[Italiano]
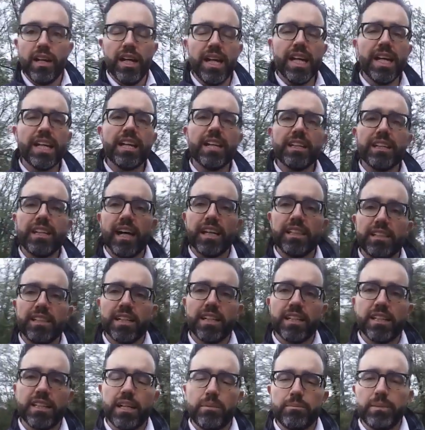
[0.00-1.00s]
e che dà
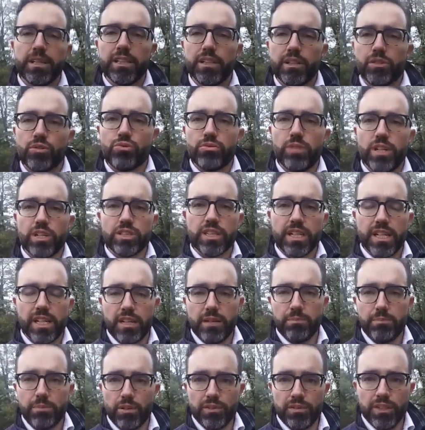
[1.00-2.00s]
direttamente su una
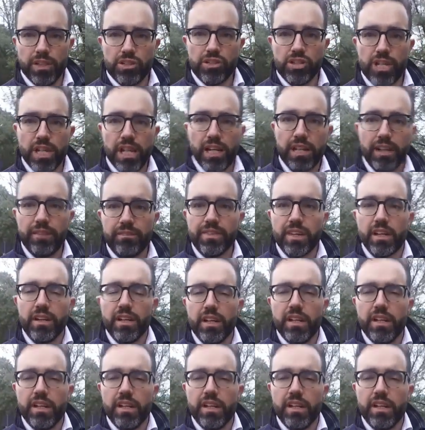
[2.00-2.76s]
strada provinciale.